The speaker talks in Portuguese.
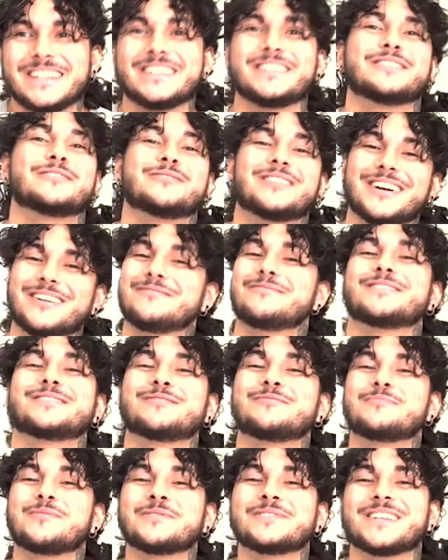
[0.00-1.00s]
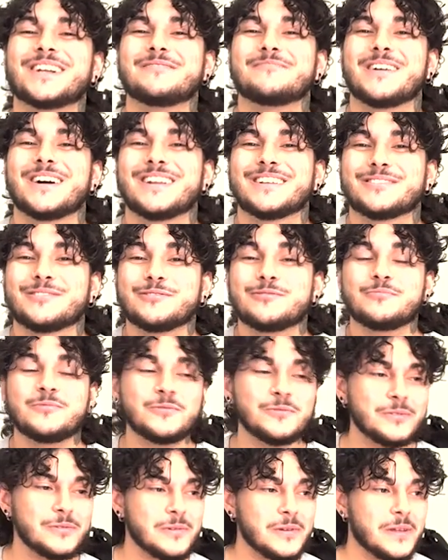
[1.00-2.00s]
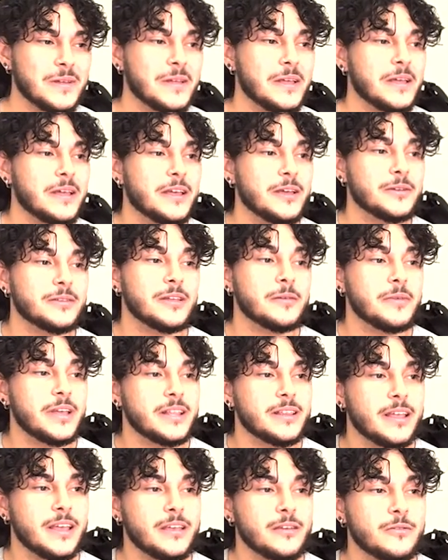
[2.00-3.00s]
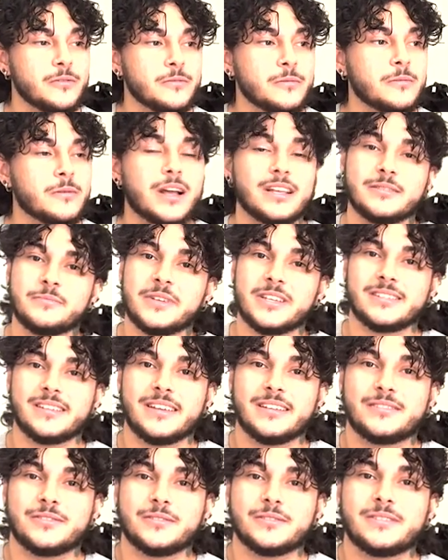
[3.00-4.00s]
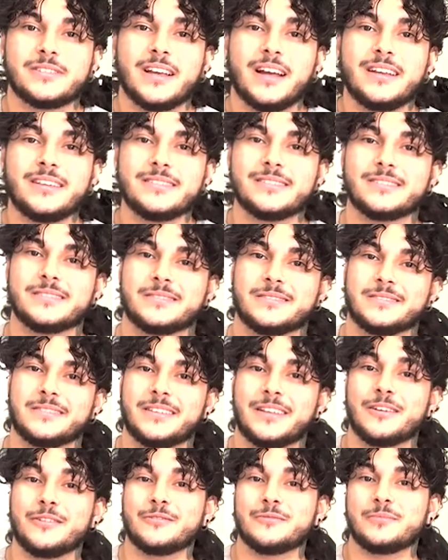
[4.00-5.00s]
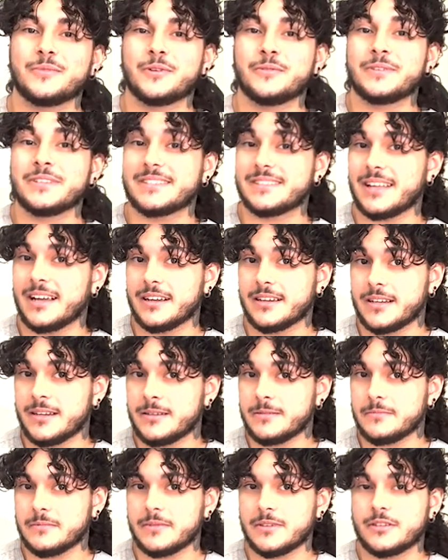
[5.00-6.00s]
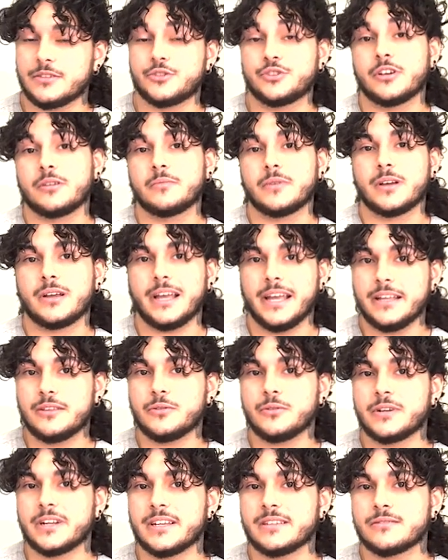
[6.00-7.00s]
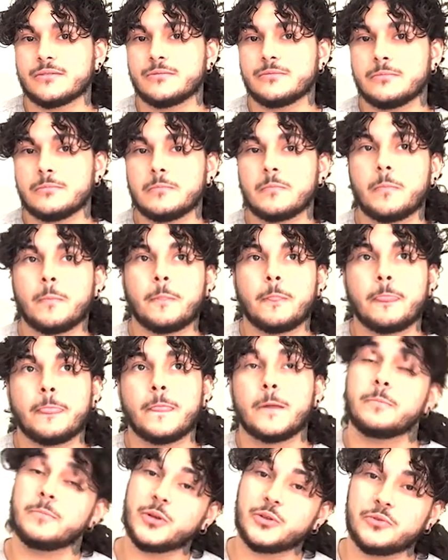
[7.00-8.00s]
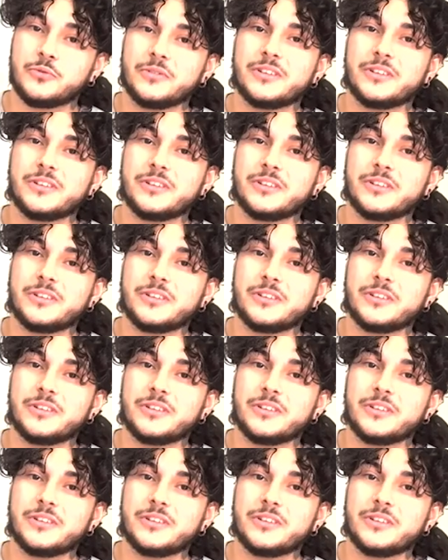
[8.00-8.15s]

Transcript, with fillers: e eu quero fazer um bom trabalho a todo mundo. Eu também tenho as minhas redes sociais, tem o meu Instagram, que chama Heitoresco. Meu